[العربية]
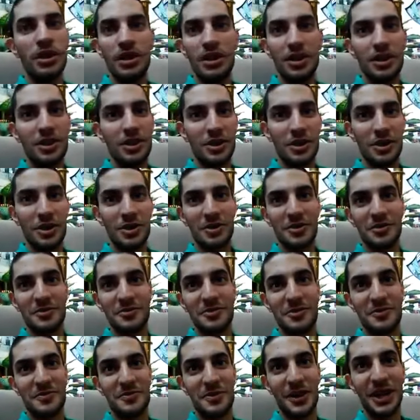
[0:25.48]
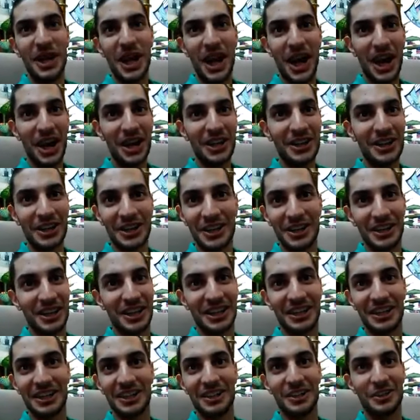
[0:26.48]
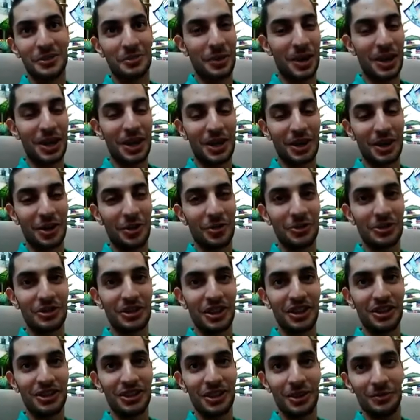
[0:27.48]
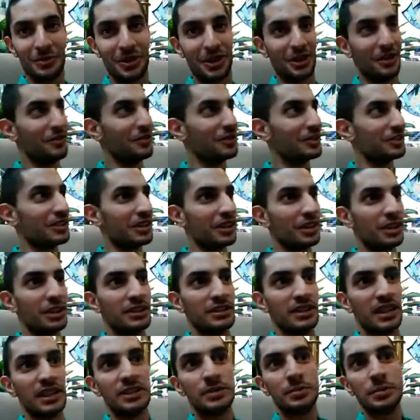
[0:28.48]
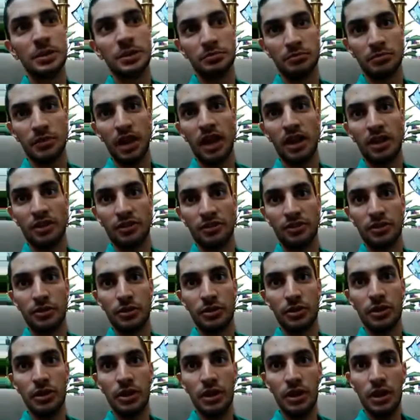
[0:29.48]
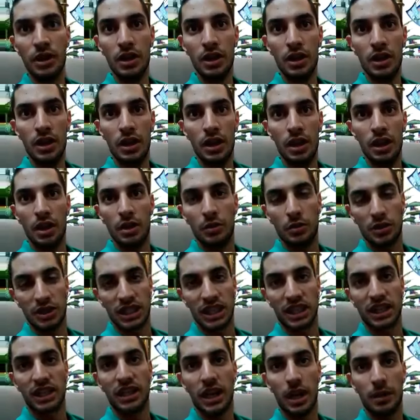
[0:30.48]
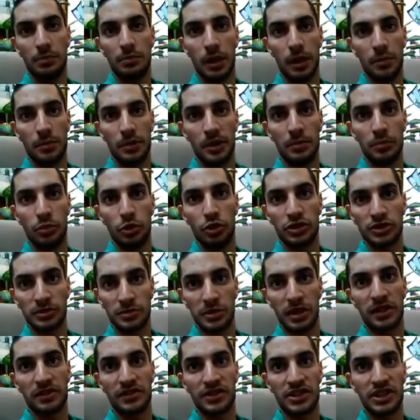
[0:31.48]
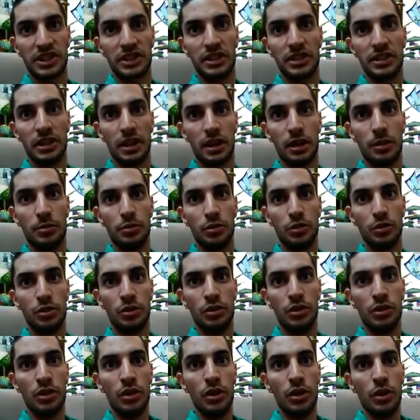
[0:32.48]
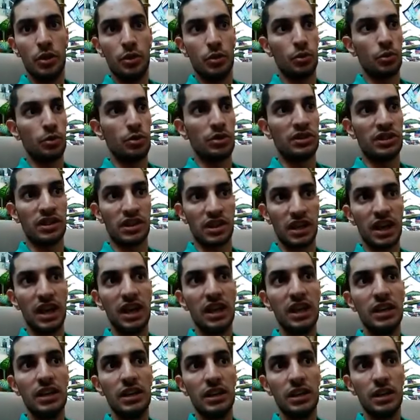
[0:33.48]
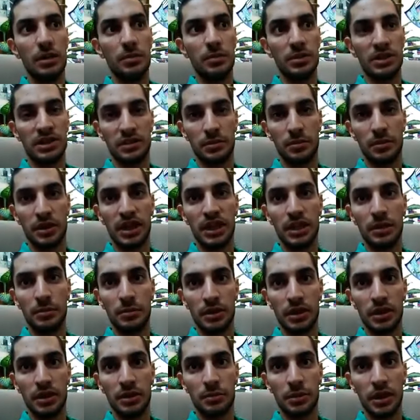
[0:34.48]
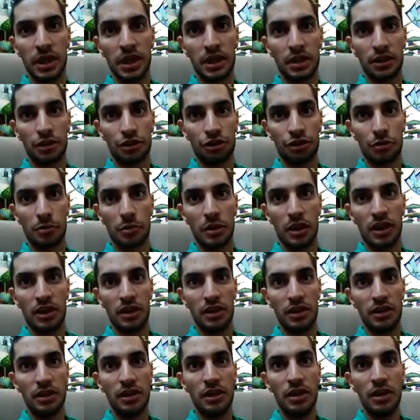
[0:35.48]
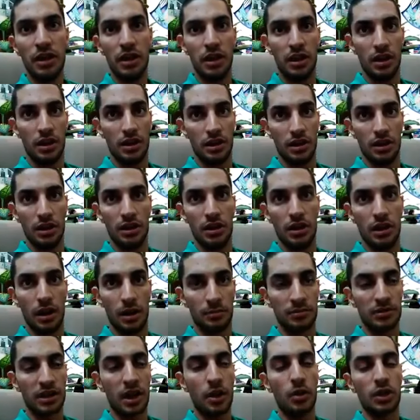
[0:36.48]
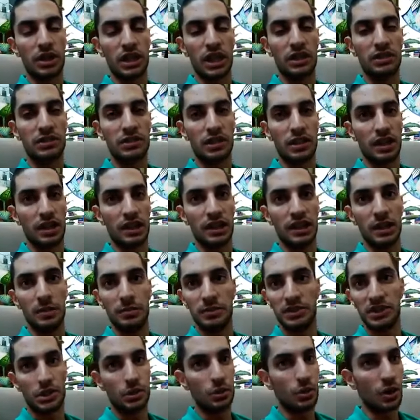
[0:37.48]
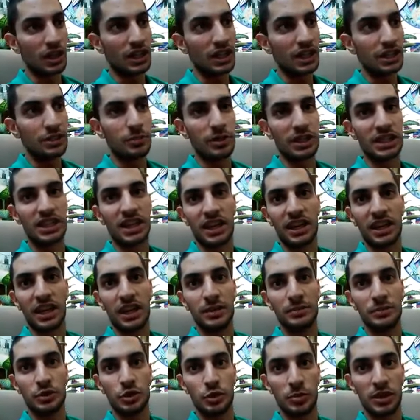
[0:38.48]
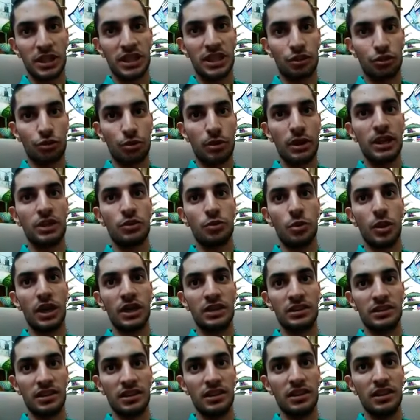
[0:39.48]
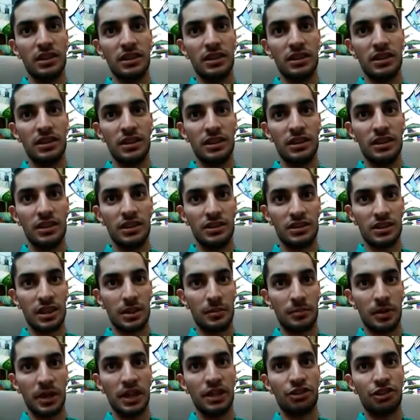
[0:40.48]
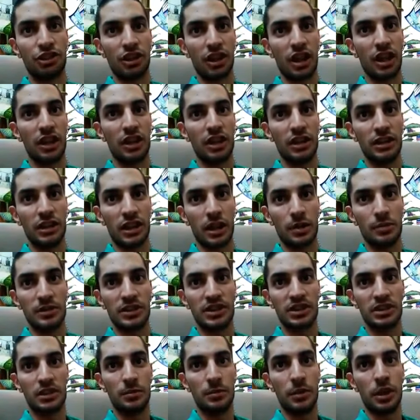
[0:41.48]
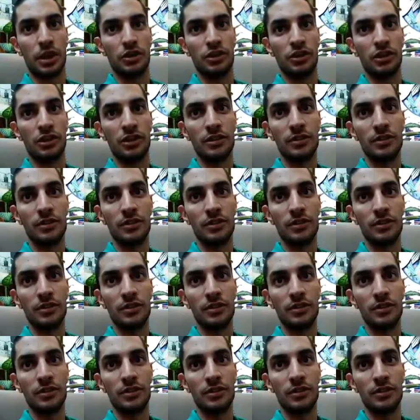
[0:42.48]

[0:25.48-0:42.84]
ما ما لحقنا يعني نتمرن او نتاقلم عرفت آه، دازمند نعرفه وقت كان يلعب مع بيبلو سمعت ستيل لعبه وتيرال بالتمرين باخر جمعه آه، عم تعود اكثر عليه بس انه اكيد بدها جيمز وبدها شويه وقت آه، تنبلش نخلق الكيمستري معه